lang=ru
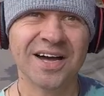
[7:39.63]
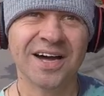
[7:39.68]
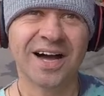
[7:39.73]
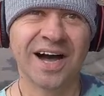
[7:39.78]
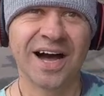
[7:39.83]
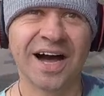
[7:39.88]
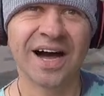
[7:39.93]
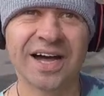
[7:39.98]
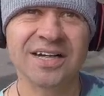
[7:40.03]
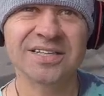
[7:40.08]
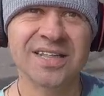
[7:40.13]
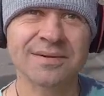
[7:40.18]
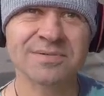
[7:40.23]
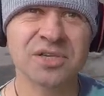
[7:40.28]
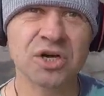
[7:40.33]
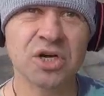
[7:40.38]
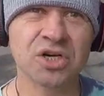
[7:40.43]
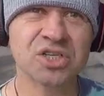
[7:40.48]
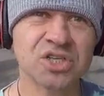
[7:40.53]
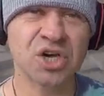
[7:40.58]
А там
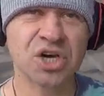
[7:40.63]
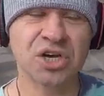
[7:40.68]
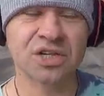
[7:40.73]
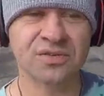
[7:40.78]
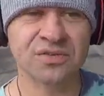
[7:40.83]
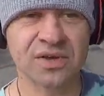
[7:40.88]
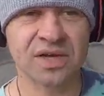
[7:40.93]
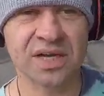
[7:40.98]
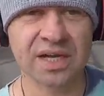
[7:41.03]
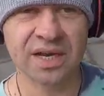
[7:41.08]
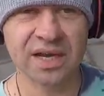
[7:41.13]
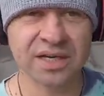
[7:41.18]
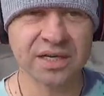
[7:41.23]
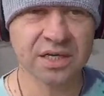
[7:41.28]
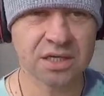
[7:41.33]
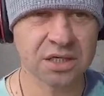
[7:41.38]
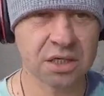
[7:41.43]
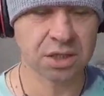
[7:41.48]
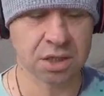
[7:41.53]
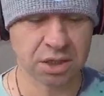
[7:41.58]
сколько стоит велик
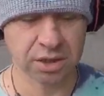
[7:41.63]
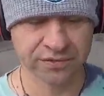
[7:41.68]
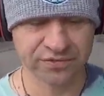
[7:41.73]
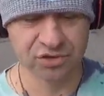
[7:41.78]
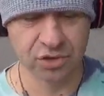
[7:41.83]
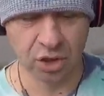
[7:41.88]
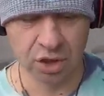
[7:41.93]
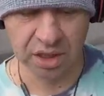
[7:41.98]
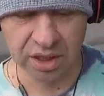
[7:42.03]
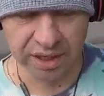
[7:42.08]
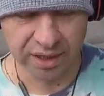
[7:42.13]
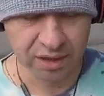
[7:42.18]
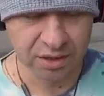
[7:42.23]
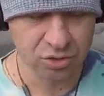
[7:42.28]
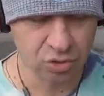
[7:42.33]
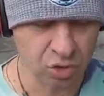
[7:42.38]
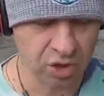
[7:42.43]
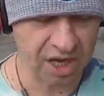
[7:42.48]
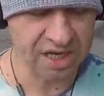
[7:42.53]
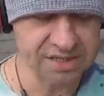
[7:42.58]
э, в долларах?
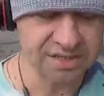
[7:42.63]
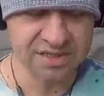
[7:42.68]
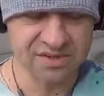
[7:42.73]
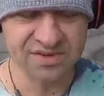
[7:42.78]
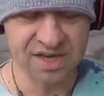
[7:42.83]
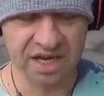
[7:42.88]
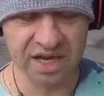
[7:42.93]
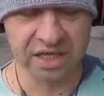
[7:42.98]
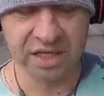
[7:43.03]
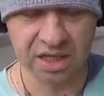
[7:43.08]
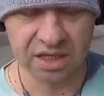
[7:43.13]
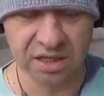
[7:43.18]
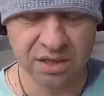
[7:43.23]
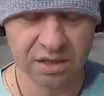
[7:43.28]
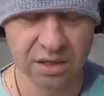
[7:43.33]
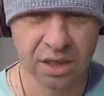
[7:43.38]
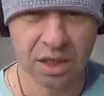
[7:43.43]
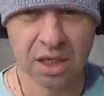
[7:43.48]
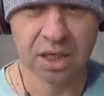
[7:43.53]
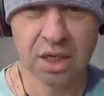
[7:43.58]
Ну, разные велики.
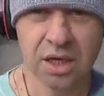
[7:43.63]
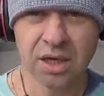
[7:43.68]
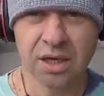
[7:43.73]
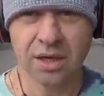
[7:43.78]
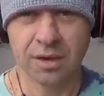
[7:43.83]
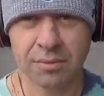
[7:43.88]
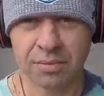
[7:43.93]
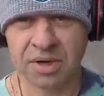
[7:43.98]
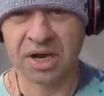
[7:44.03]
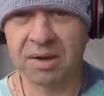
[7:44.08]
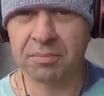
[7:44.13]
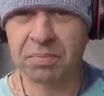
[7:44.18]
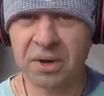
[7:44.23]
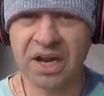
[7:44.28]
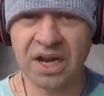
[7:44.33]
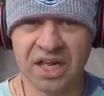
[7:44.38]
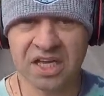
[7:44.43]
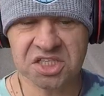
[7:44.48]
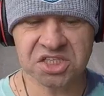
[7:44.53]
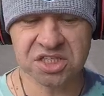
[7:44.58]
При,
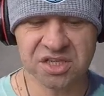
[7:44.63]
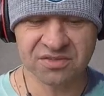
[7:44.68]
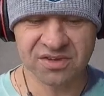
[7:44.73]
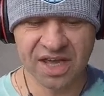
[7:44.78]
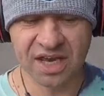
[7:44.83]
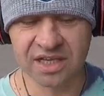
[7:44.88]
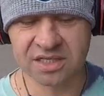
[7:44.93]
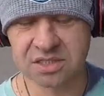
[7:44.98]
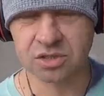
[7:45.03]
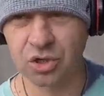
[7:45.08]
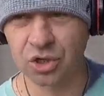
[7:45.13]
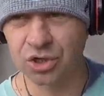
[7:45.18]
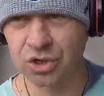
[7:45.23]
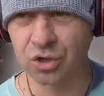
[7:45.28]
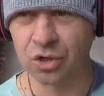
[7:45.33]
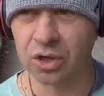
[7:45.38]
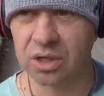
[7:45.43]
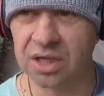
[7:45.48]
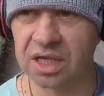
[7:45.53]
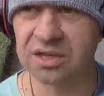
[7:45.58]
приличный велик стоит
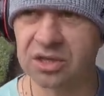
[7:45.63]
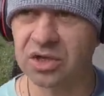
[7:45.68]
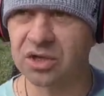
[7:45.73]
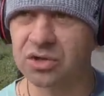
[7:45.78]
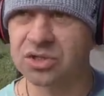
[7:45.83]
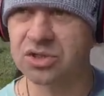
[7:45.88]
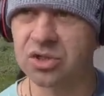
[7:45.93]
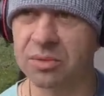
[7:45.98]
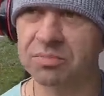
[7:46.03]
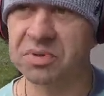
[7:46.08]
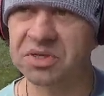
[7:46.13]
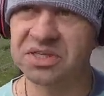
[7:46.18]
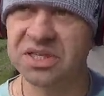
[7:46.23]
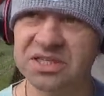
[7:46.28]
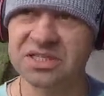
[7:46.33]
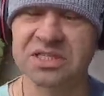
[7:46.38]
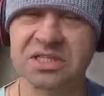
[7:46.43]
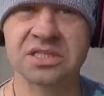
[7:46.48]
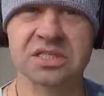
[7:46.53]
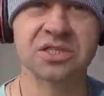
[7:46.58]
около
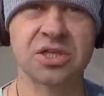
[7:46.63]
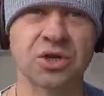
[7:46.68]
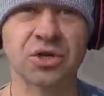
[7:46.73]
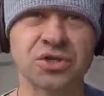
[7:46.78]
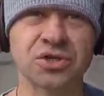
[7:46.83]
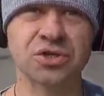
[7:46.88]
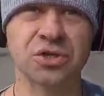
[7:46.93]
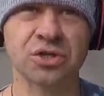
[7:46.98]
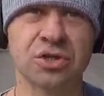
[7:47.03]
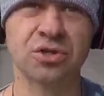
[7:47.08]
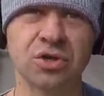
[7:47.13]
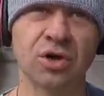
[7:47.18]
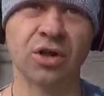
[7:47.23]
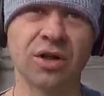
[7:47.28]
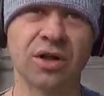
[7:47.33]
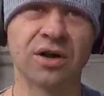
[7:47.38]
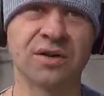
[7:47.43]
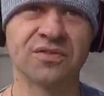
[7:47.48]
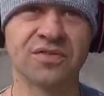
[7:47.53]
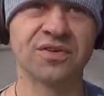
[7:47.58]
150 300
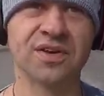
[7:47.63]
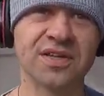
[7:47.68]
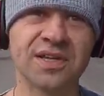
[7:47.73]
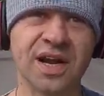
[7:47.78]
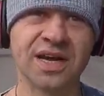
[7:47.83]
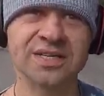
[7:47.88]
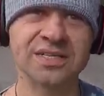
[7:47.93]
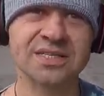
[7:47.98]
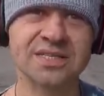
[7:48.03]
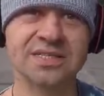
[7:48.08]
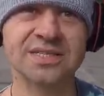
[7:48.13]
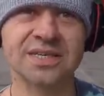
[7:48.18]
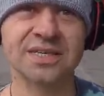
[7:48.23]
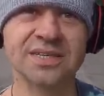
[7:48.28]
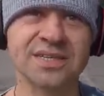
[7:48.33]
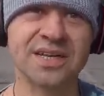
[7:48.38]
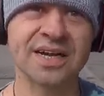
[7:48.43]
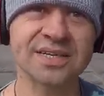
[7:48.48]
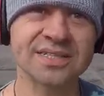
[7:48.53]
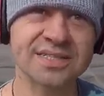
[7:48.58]
долларов. Здрасте,
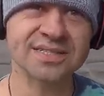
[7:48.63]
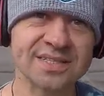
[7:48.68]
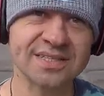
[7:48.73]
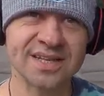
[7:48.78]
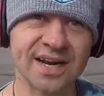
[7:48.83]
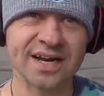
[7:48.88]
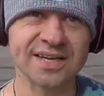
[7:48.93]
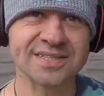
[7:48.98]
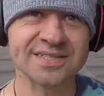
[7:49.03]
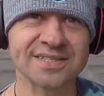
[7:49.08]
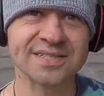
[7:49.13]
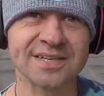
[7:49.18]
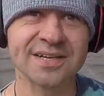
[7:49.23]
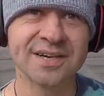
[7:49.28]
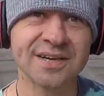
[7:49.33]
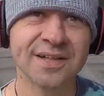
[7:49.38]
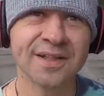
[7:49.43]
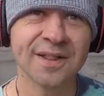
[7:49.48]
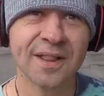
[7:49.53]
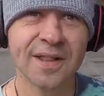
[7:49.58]
здрасте,
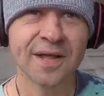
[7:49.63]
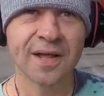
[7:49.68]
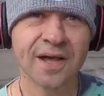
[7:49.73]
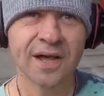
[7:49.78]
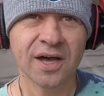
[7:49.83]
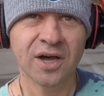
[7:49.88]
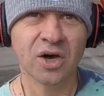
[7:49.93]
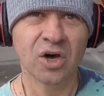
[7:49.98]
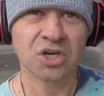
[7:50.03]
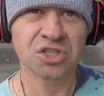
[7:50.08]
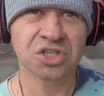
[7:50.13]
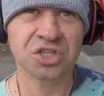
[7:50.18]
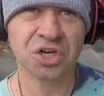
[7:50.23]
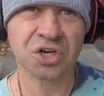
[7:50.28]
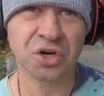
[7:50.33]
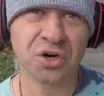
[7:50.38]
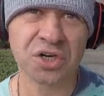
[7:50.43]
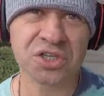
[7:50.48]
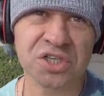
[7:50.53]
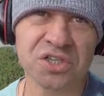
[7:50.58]
здрасте. Очень
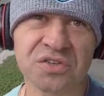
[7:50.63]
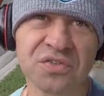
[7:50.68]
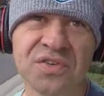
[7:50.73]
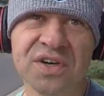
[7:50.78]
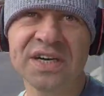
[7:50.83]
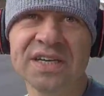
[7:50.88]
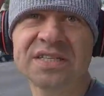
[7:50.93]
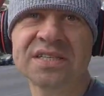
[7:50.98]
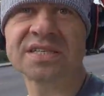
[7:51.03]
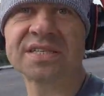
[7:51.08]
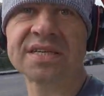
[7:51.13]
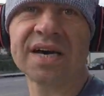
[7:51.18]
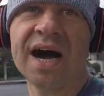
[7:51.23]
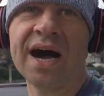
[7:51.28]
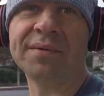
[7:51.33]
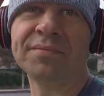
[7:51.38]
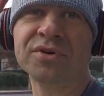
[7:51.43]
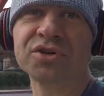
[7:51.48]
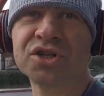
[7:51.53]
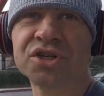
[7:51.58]
хочет выйти
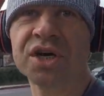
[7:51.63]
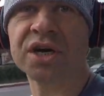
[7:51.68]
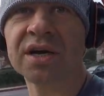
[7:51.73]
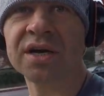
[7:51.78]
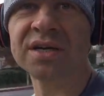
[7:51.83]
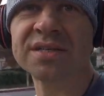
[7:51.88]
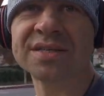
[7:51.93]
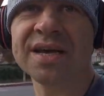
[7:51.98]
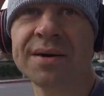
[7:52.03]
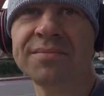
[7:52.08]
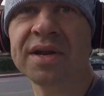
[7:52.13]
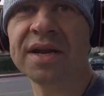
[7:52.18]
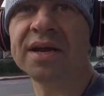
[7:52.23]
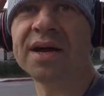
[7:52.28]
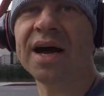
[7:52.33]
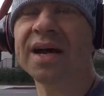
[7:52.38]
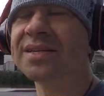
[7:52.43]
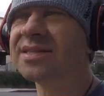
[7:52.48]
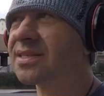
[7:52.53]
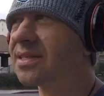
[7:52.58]
замуж за
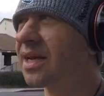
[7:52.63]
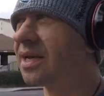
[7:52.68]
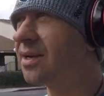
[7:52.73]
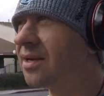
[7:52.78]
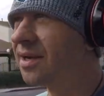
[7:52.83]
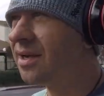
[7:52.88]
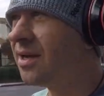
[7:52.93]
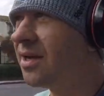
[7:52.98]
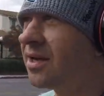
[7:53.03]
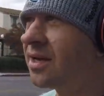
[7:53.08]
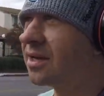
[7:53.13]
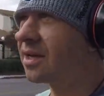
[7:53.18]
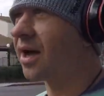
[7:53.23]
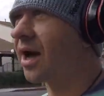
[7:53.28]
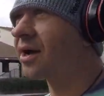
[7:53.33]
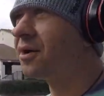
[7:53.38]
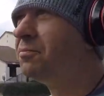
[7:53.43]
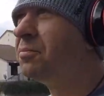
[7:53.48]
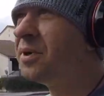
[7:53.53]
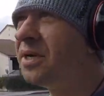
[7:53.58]
американца.
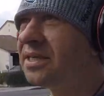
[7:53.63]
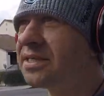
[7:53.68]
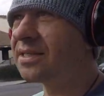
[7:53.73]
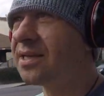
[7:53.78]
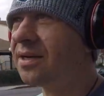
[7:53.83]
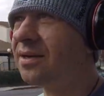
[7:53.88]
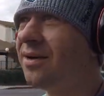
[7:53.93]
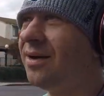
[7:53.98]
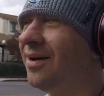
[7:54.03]
Как быть?